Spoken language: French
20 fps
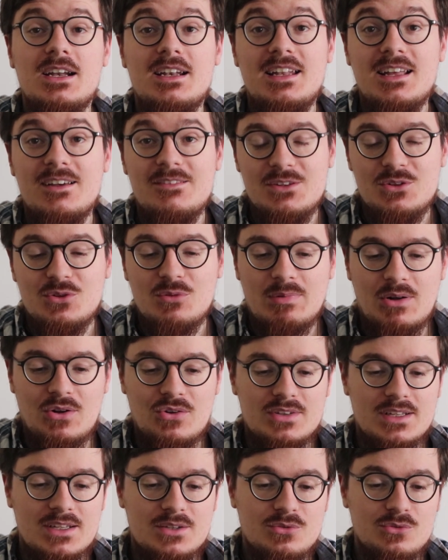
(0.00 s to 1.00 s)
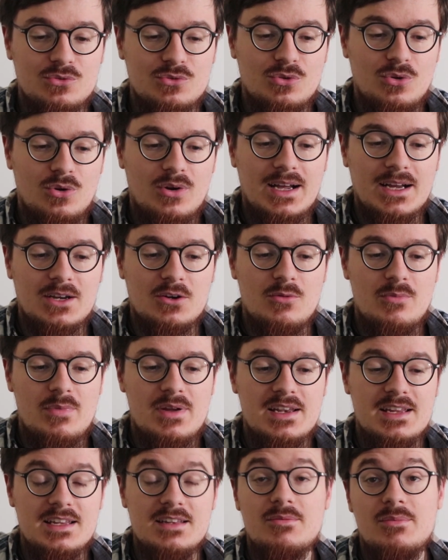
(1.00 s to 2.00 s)
la vidéo de présentation de l'oracle
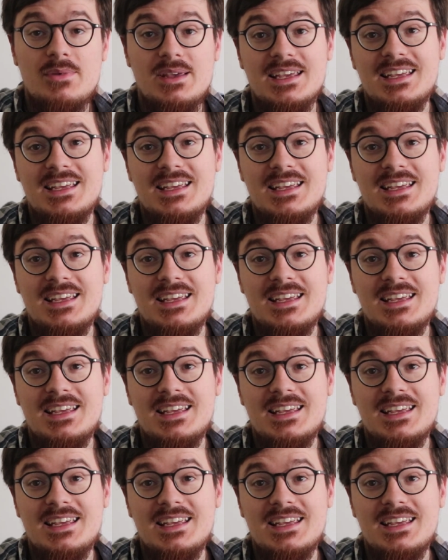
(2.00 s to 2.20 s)
Béline,